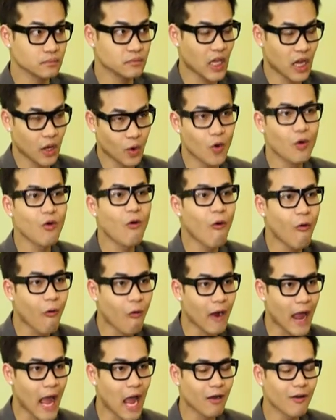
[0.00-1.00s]
แต่เราก็โง่
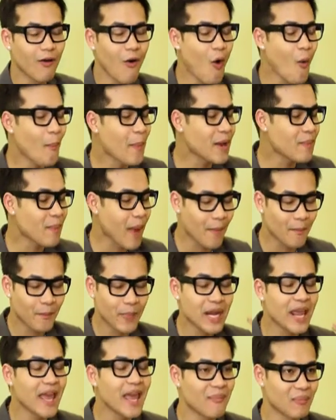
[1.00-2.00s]
โง่เป็นแบบ
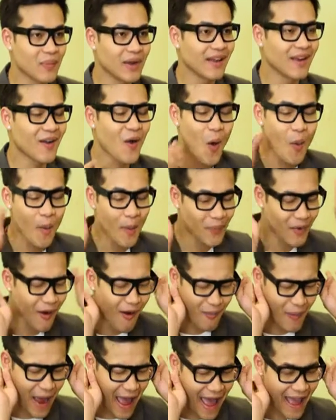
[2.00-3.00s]
เป็นเห็บเลยโง่แบบงอ